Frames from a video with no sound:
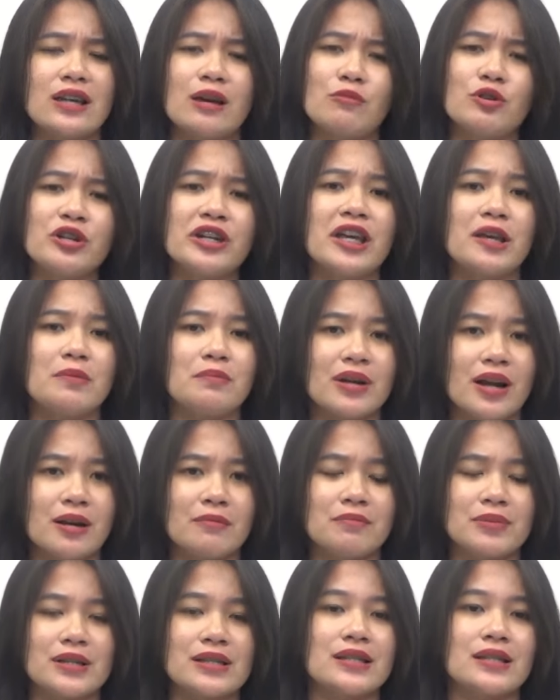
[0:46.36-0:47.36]
namun
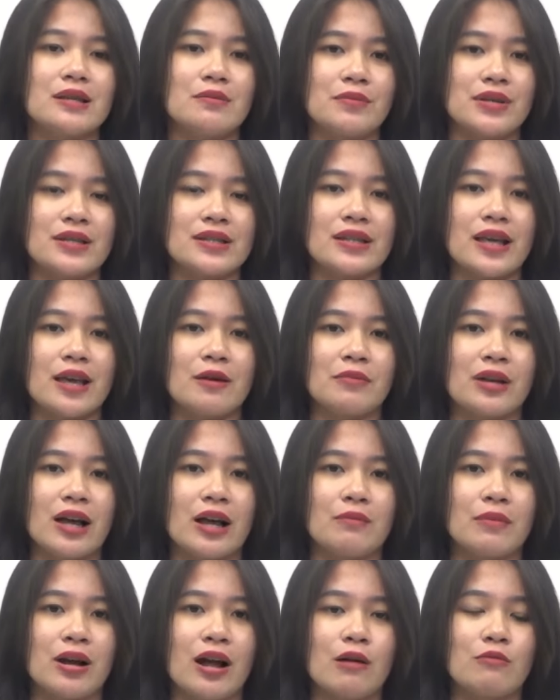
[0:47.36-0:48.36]
Gibran pesimis MK
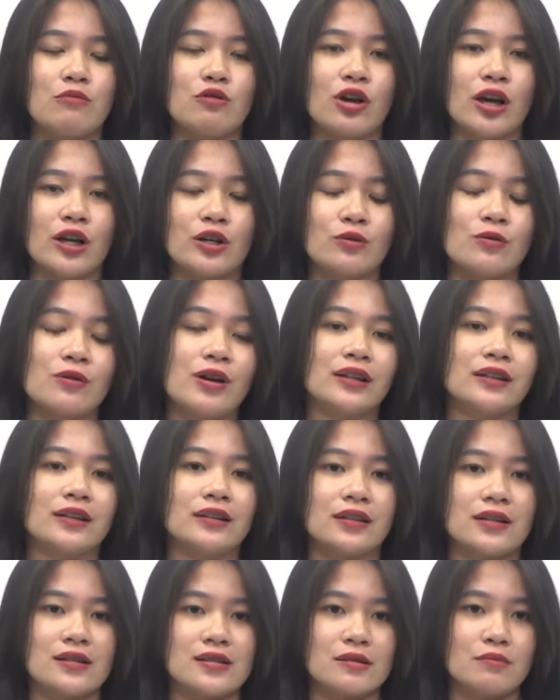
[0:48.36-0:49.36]
mengabulkan
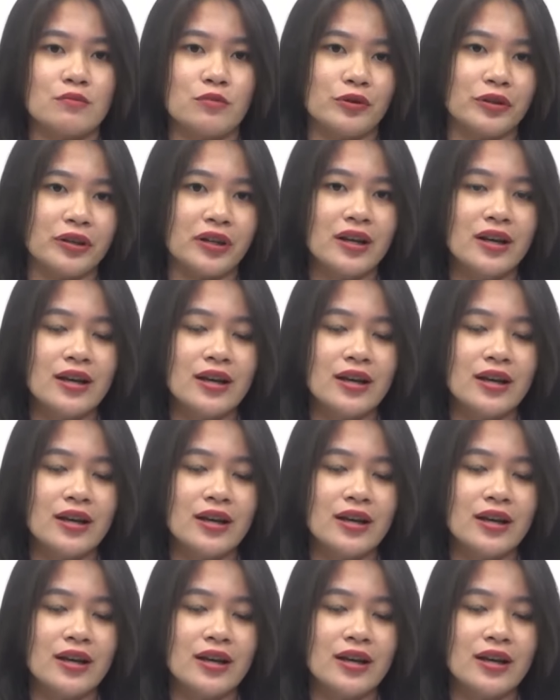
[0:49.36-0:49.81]
gugatan tersebut.